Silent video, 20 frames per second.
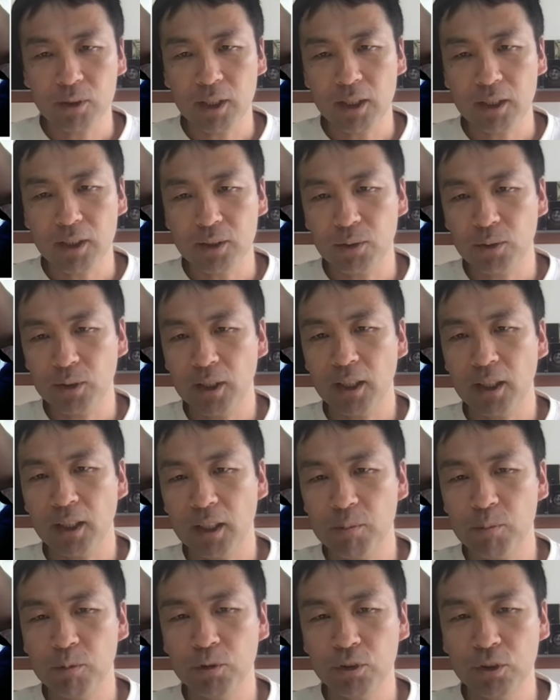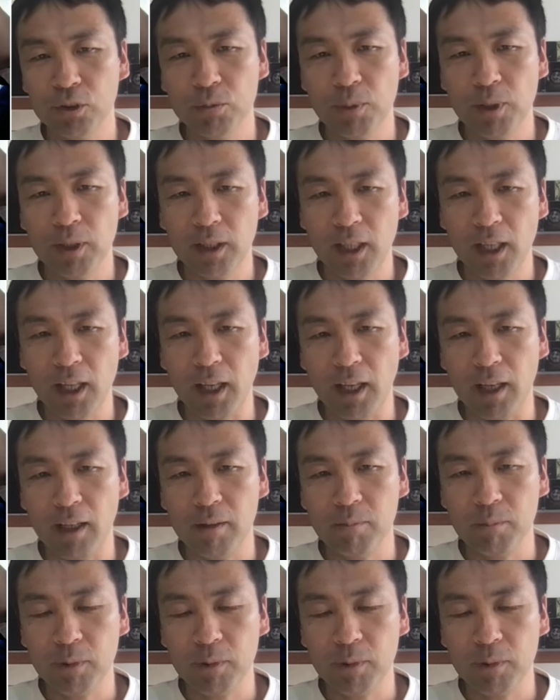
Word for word: 選挙結果も含めて、